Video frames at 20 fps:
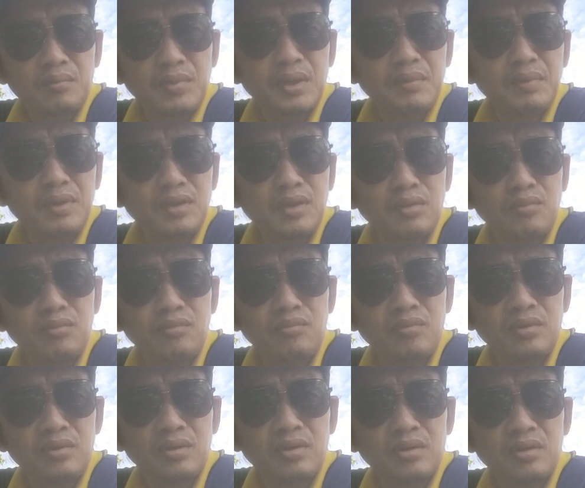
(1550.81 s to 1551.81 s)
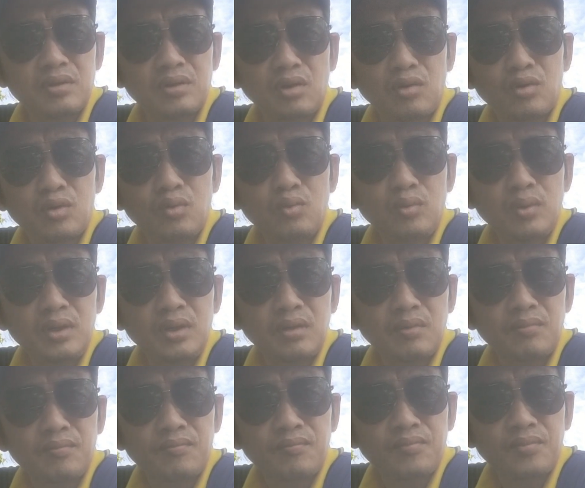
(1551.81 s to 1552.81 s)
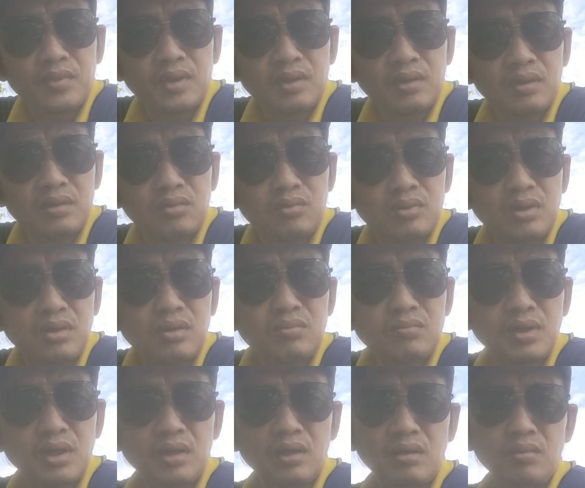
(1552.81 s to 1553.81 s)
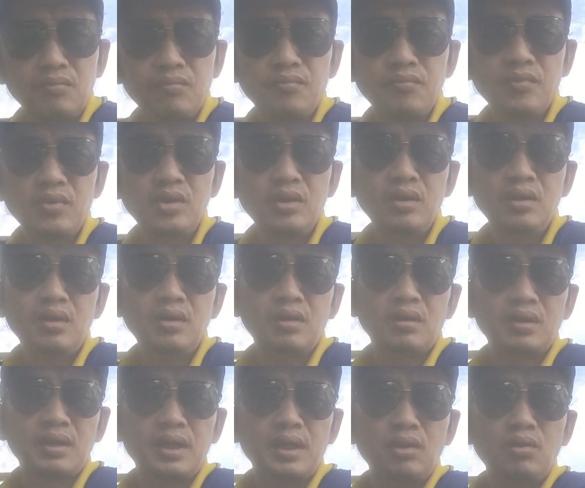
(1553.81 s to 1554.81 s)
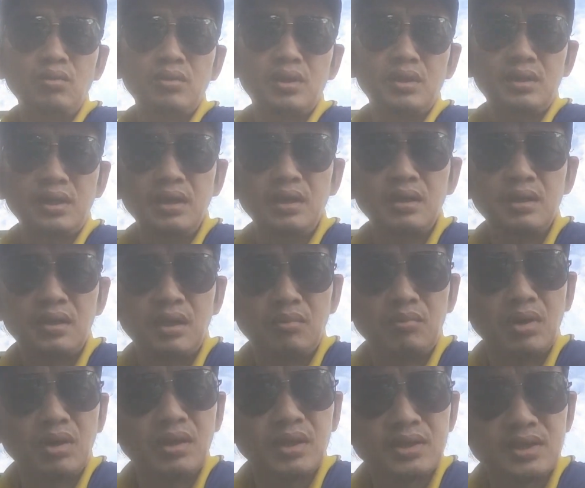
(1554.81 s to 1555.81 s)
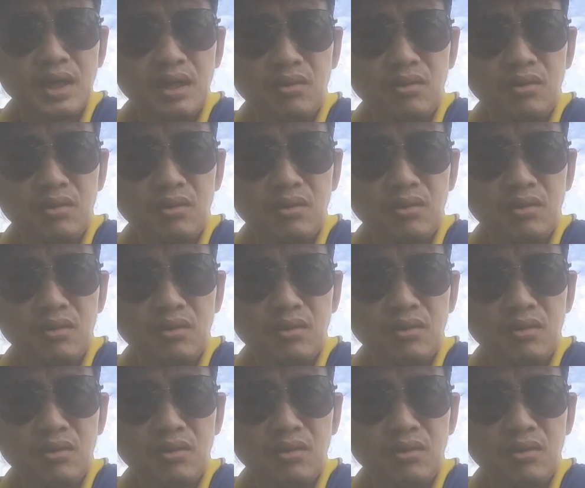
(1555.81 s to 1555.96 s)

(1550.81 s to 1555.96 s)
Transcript: biết bao nhiêu ờ, loại thuốc quý không ờ, thuốc chữa ung thư không rồi thầy thuốc đã chị không được hay